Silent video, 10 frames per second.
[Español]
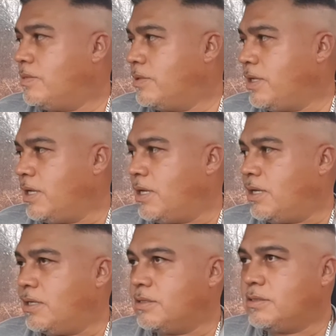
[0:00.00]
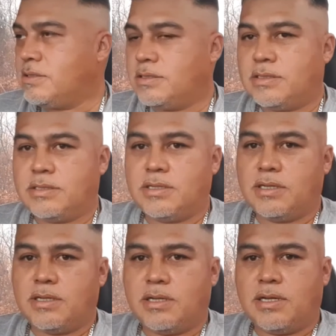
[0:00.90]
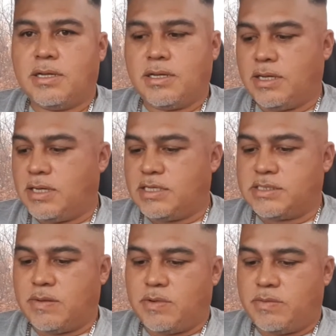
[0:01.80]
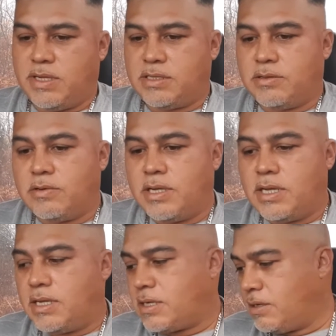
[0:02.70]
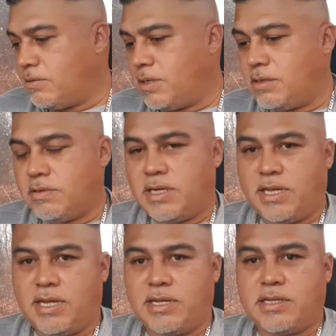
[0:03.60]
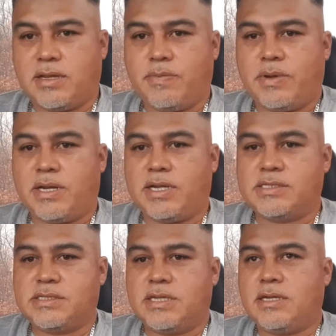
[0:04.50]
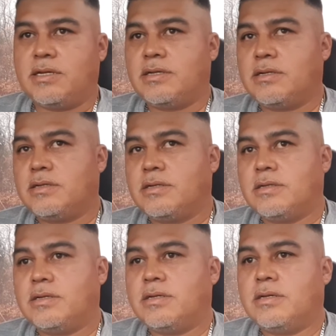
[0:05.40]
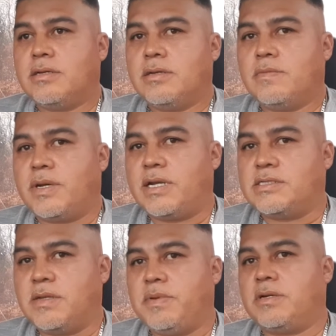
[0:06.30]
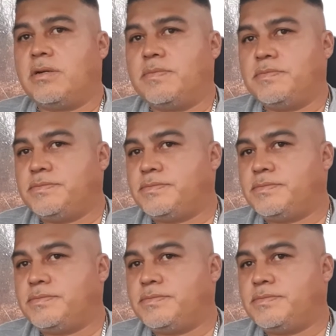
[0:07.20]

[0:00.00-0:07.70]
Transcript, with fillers: voy a en este momento voy a recoger una llanta para este para este pickup